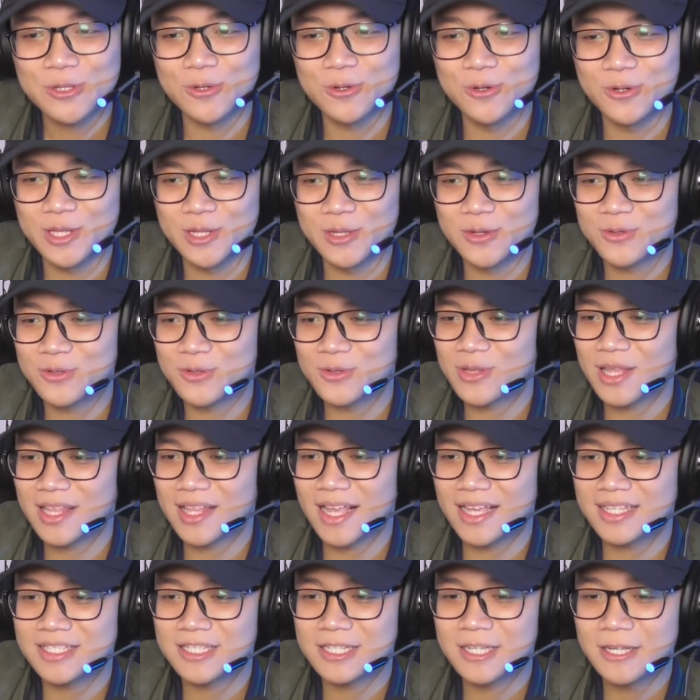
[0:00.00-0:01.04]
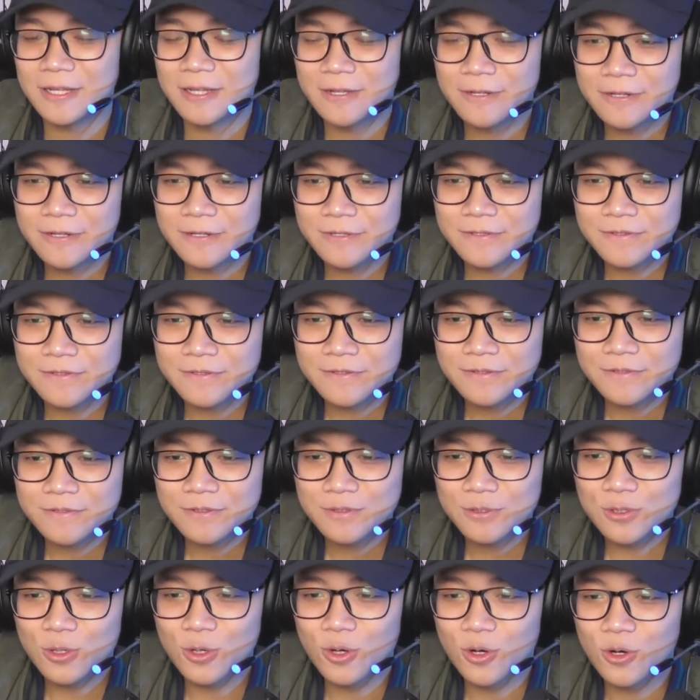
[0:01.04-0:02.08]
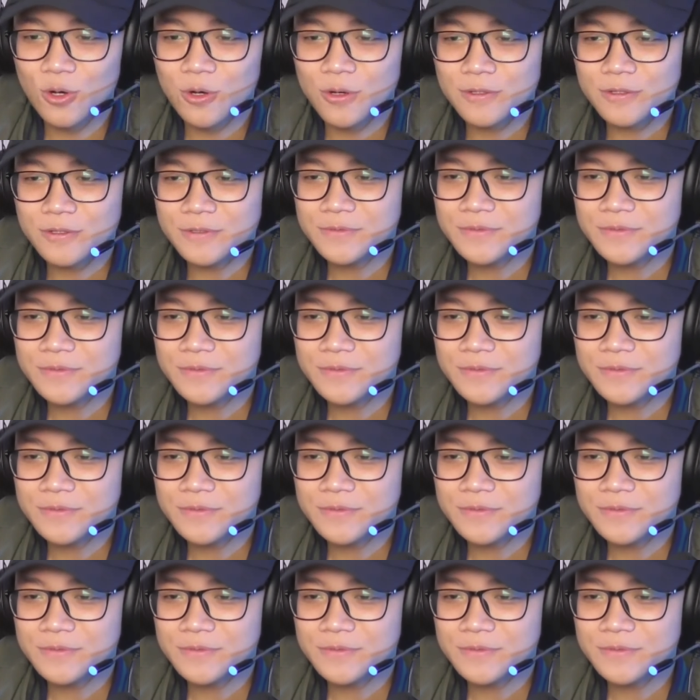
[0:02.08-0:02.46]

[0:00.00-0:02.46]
tuh tuh tuh lihat guys tuh